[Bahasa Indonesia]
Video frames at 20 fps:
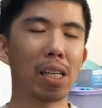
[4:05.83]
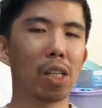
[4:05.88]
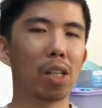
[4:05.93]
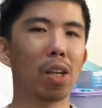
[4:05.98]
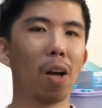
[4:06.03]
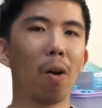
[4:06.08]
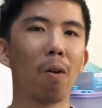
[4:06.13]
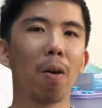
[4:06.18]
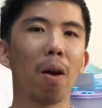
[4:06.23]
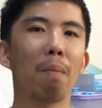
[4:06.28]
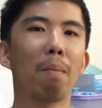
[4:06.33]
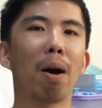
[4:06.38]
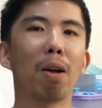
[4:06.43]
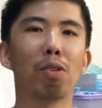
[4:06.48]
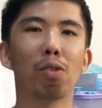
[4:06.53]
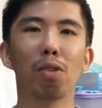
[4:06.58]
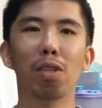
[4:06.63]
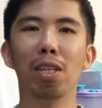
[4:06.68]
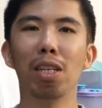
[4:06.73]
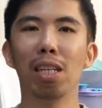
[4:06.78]
kisah orang
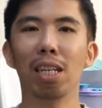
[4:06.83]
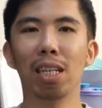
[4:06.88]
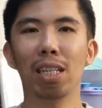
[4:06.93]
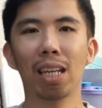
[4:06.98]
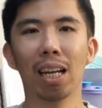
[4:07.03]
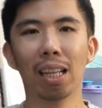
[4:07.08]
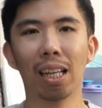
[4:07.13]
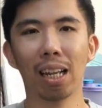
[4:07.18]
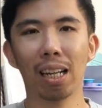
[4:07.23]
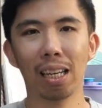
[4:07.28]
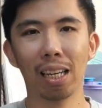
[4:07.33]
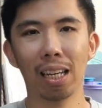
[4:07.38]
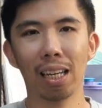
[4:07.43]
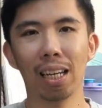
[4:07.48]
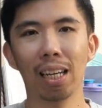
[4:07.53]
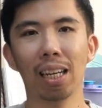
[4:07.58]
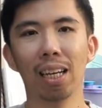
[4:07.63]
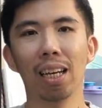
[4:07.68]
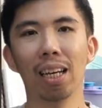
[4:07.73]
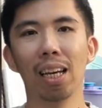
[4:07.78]
Majus ini dicatat
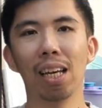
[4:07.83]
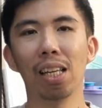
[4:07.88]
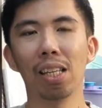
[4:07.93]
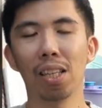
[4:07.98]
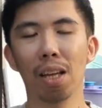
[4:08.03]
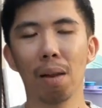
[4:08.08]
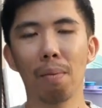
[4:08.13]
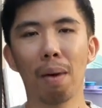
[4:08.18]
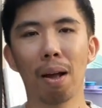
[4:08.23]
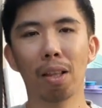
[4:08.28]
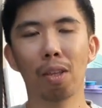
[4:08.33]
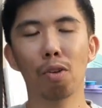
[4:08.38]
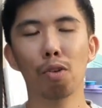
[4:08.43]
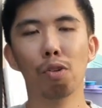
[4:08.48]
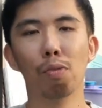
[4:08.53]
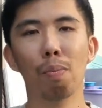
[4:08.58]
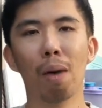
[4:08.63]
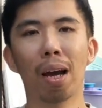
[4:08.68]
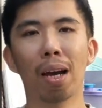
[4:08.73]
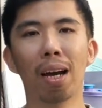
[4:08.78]
di Injil
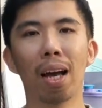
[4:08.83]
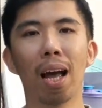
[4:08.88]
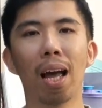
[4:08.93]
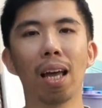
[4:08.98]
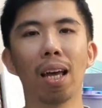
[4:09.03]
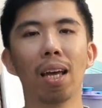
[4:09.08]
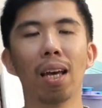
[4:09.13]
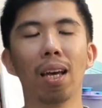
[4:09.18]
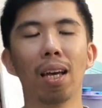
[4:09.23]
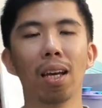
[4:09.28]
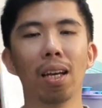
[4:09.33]
Matius maka